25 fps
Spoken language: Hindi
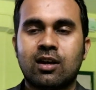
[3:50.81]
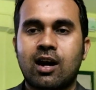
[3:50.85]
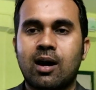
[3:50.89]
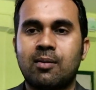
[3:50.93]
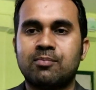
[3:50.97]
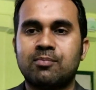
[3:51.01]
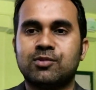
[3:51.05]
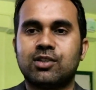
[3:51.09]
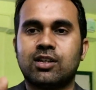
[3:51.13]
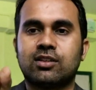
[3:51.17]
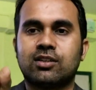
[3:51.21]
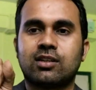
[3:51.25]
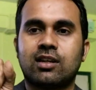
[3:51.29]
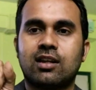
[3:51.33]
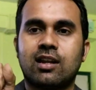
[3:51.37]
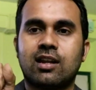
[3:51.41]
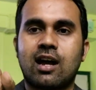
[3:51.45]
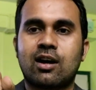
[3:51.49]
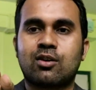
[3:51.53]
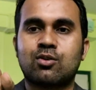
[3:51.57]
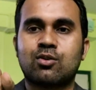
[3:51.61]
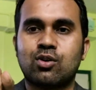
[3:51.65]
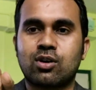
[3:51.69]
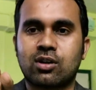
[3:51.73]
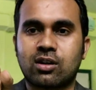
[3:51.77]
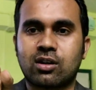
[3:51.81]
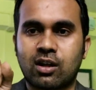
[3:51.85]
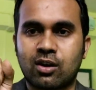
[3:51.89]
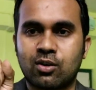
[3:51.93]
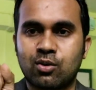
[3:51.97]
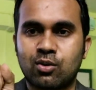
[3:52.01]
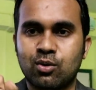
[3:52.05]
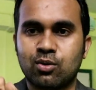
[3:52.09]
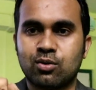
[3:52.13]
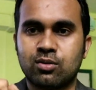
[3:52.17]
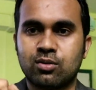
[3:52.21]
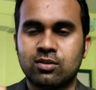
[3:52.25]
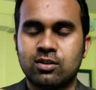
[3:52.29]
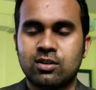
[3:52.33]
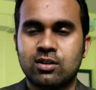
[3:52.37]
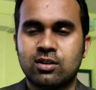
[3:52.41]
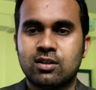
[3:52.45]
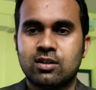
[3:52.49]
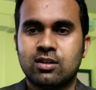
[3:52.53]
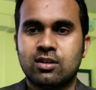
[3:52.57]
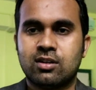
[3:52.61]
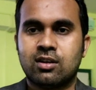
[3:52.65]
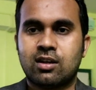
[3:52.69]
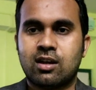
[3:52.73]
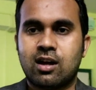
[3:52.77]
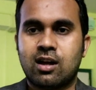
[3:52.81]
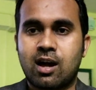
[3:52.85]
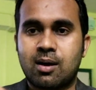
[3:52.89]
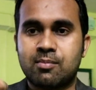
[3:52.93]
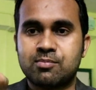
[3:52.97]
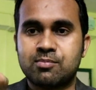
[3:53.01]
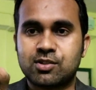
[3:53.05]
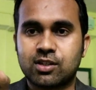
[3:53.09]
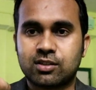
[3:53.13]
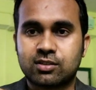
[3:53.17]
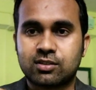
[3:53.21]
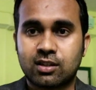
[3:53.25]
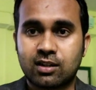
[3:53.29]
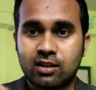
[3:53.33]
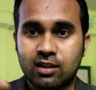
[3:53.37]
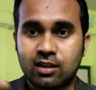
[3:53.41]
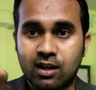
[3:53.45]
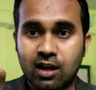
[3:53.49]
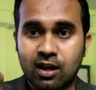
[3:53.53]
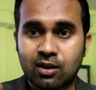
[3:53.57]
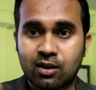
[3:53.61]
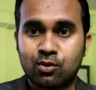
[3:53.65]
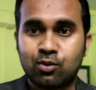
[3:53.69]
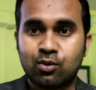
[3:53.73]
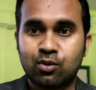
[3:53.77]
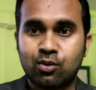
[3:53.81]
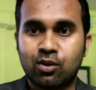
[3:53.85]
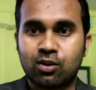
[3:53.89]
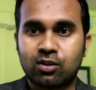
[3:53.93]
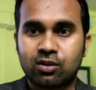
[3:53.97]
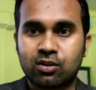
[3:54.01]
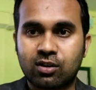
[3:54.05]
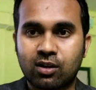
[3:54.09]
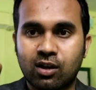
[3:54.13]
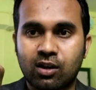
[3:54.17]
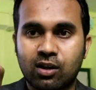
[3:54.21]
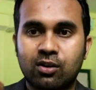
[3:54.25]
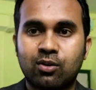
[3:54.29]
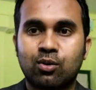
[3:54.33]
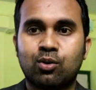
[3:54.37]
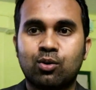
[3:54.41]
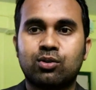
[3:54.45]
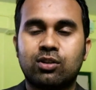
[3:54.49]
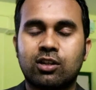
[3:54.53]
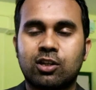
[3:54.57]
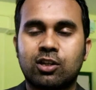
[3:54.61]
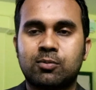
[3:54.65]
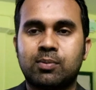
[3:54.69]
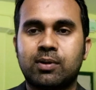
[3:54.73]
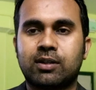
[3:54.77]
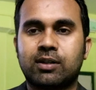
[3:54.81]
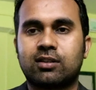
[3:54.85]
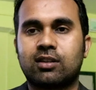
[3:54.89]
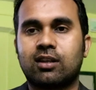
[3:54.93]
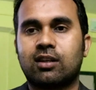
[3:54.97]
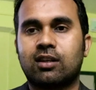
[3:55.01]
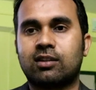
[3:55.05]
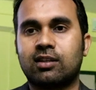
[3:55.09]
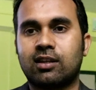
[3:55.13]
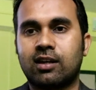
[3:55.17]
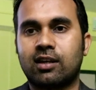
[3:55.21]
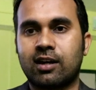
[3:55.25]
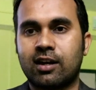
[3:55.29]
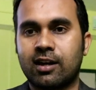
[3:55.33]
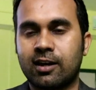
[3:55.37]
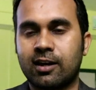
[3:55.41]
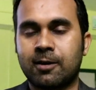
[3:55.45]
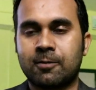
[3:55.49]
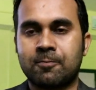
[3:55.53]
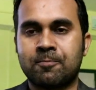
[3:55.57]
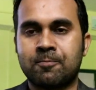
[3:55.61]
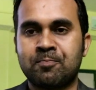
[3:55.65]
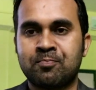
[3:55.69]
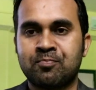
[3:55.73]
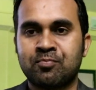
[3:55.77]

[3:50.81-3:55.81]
हम जैसे लाखों और करोड़ों हम जैसे लाखों और करोड़ों देशभक्त ऐसे हैं